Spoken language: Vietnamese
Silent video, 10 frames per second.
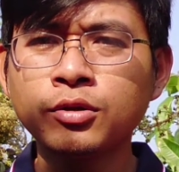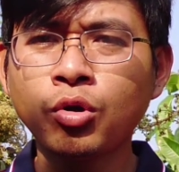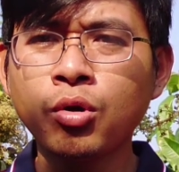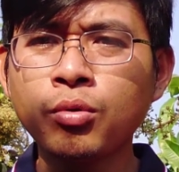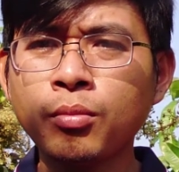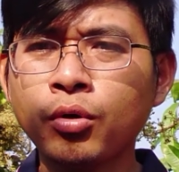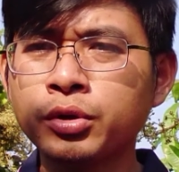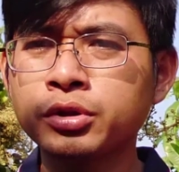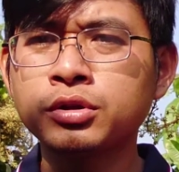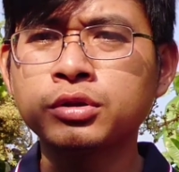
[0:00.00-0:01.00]
yếu tố môi
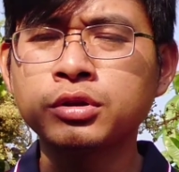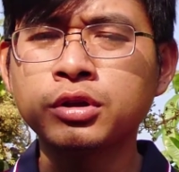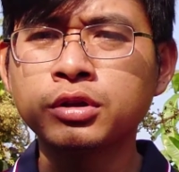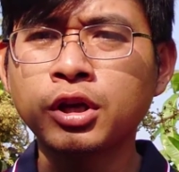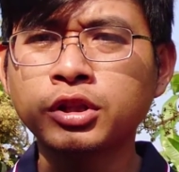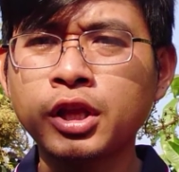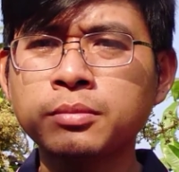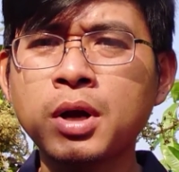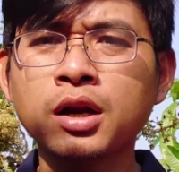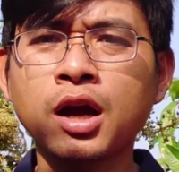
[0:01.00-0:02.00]
trường à, thời
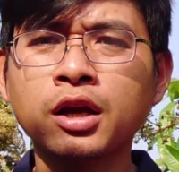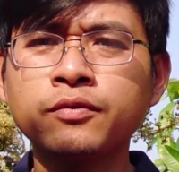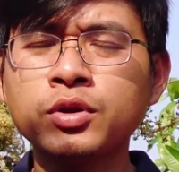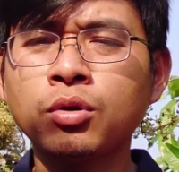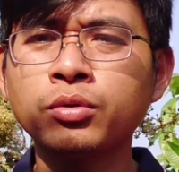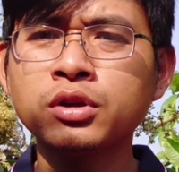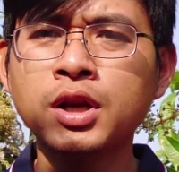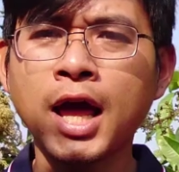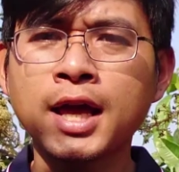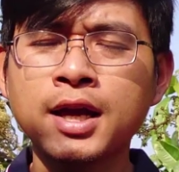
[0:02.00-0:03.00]
tiết bất lợi ví dụ như
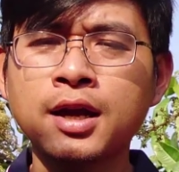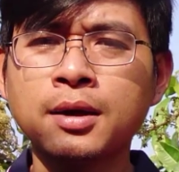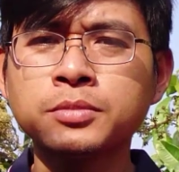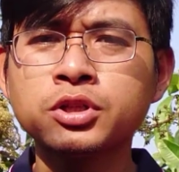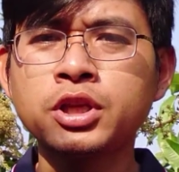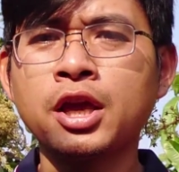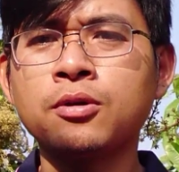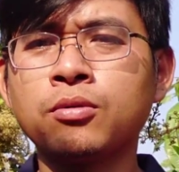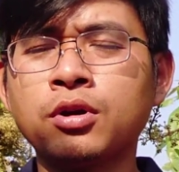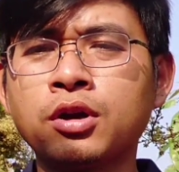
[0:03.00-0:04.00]
là à, mưa
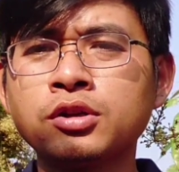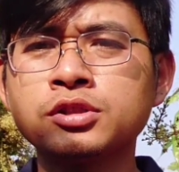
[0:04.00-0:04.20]
nhiều à,